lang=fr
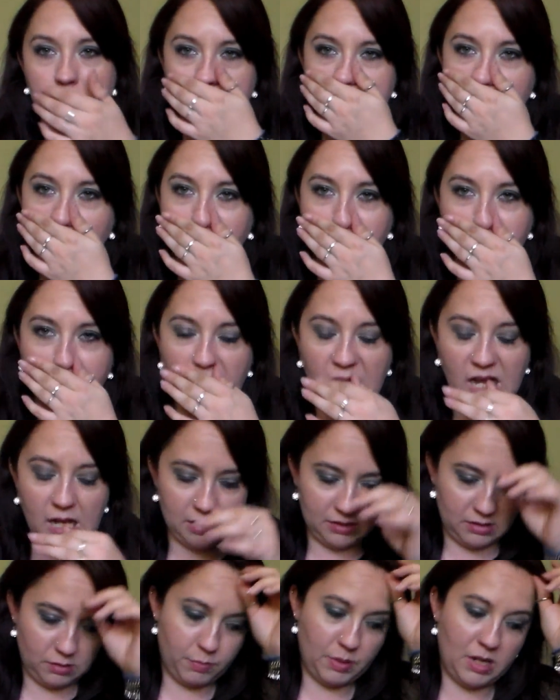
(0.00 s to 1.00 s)
C'est
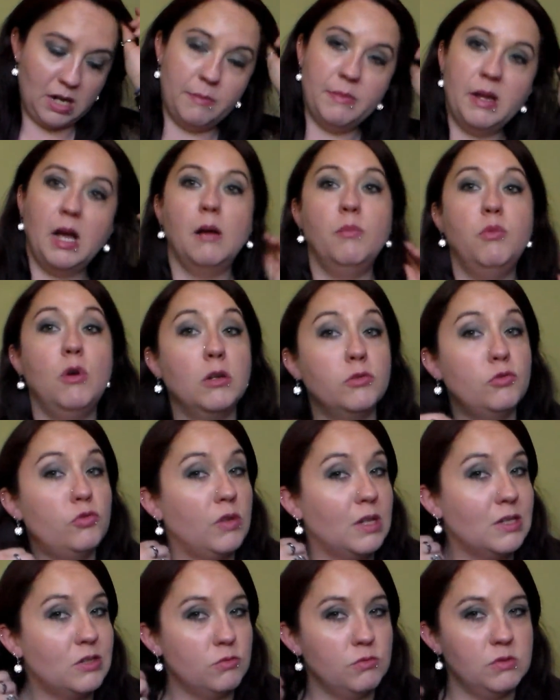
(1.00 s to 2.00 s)
pas, pas la mer à boire. De toute
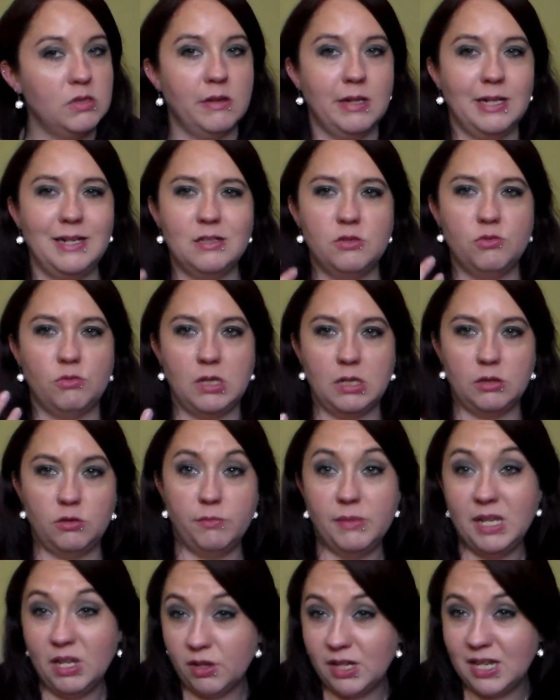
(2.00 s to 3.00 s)
façon, c'est vrai qu'elles ont l'air de
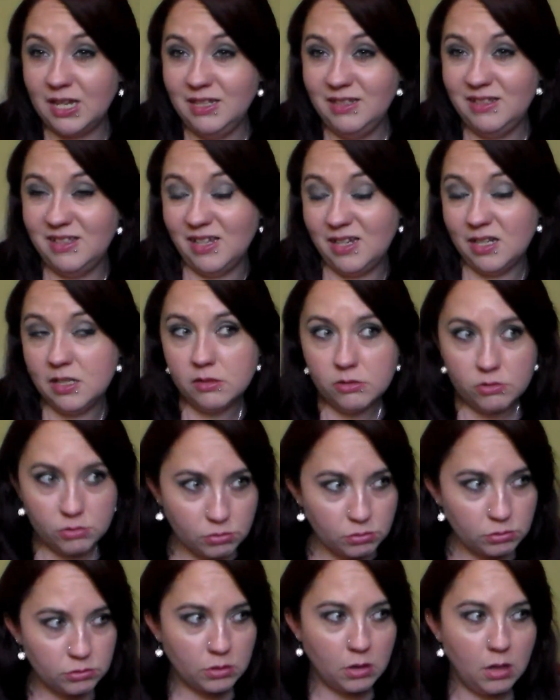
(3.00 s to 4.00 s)
meilleure qualité que les
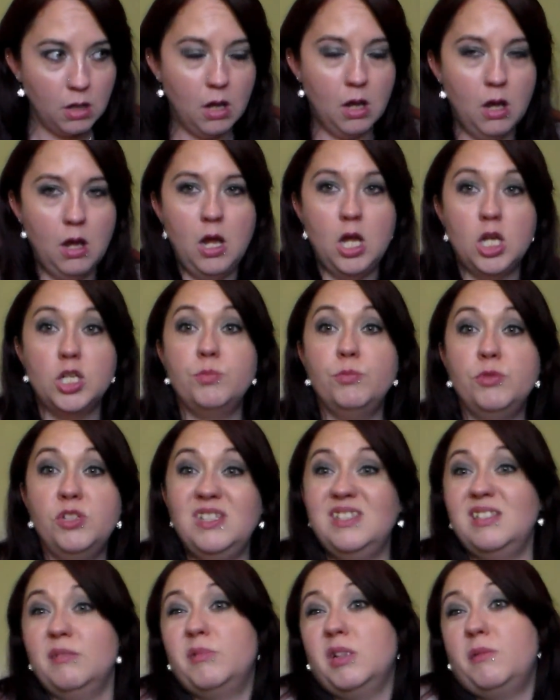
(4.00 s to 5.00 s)
autres. Je me
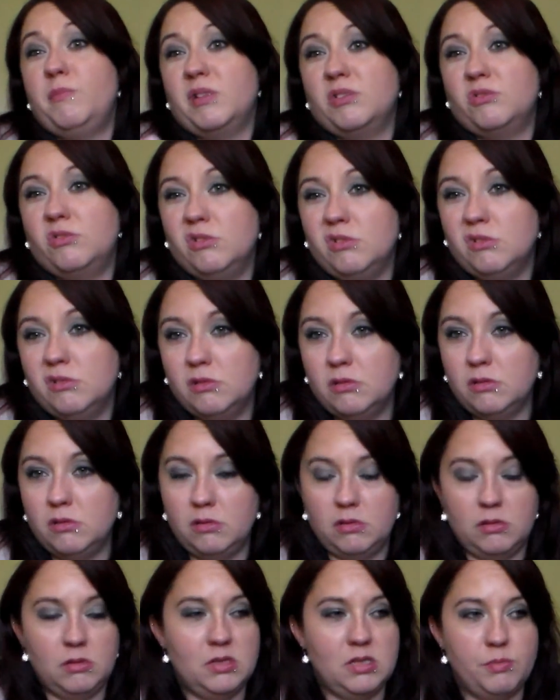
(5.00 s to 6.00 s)
dis que c'est peut-être parce que
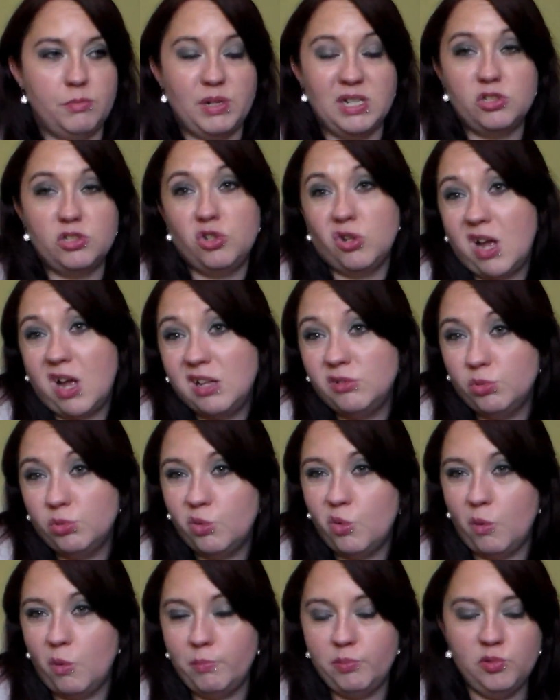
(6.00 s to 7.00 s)
euh, c'est presque 1€
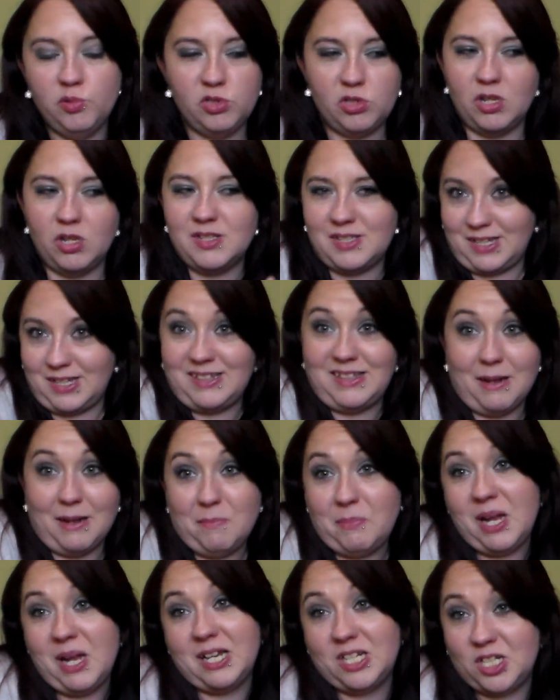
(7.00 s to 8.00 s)
en plus que
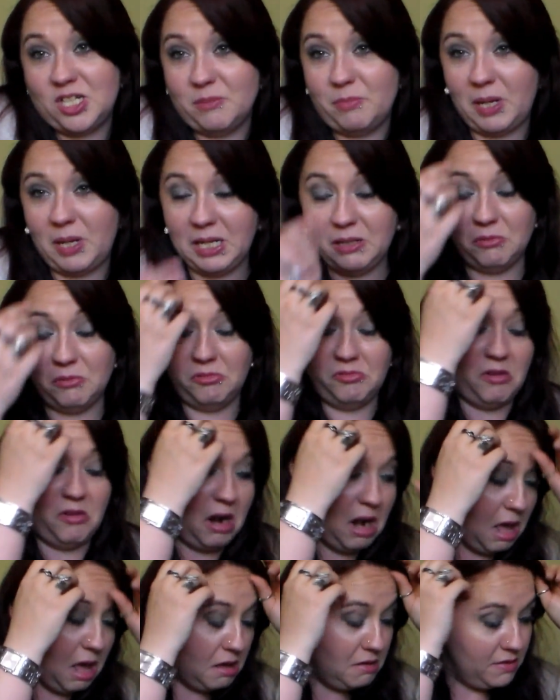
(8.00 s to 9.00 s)
certaines paires que j'ai pris, donc
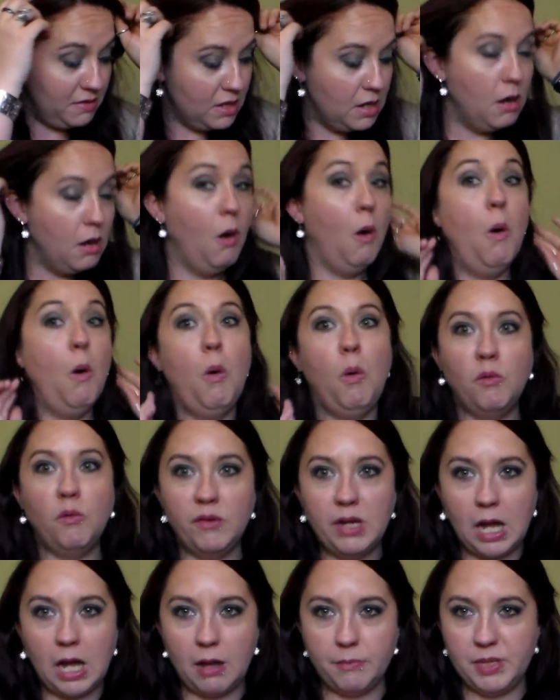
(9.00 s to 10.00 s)
voilà. On
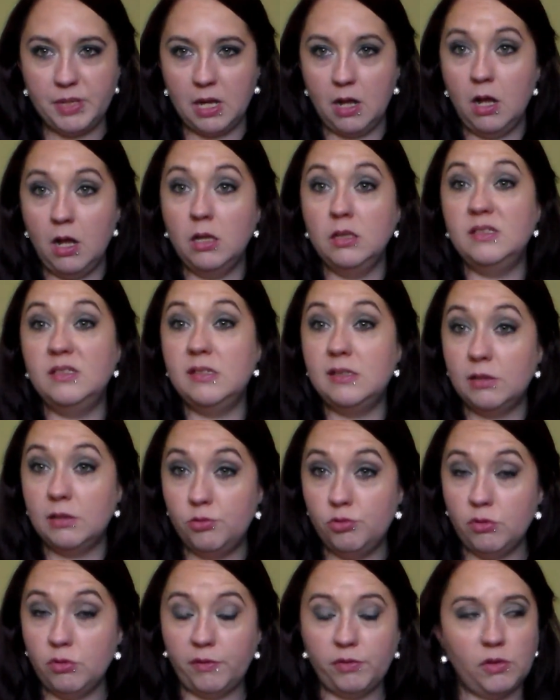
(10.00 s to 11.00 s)
verra bien. Euh, si c'est
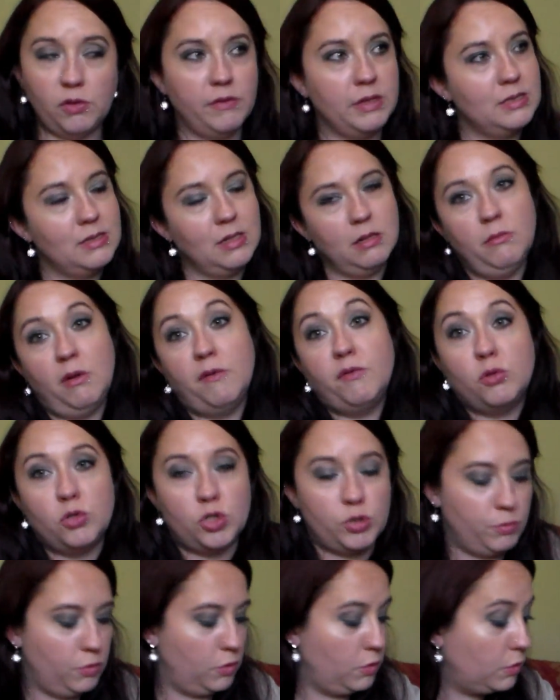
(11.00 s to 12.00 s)
du 925, bah
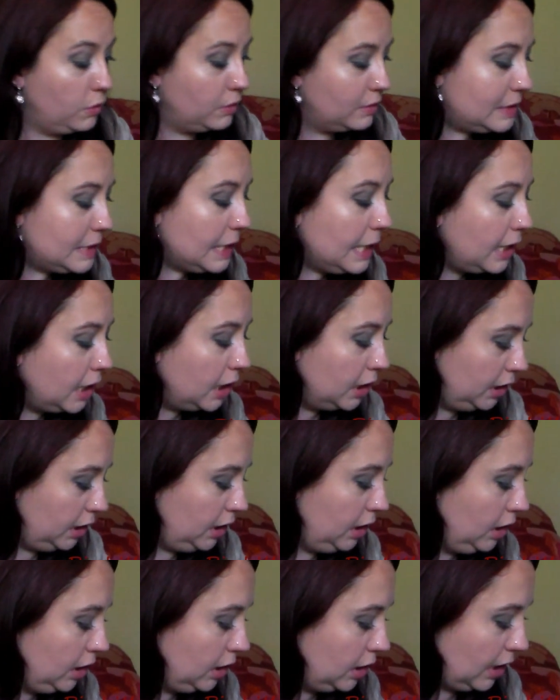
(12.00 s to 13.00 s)
franchement, c'est
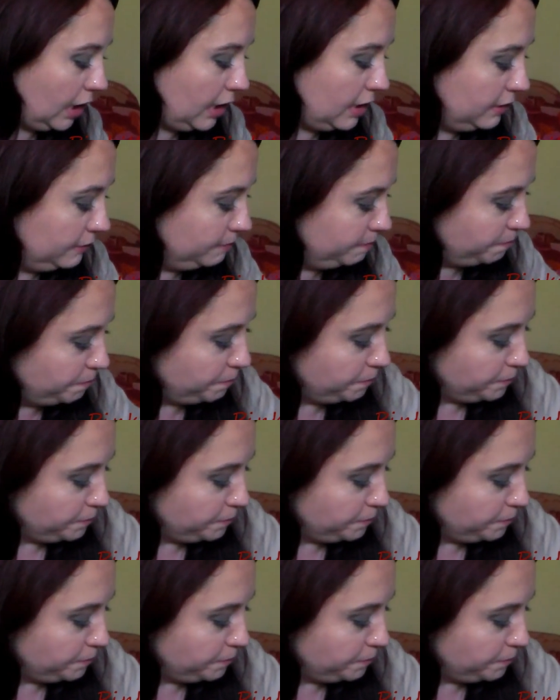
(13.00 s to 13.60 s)
nickel.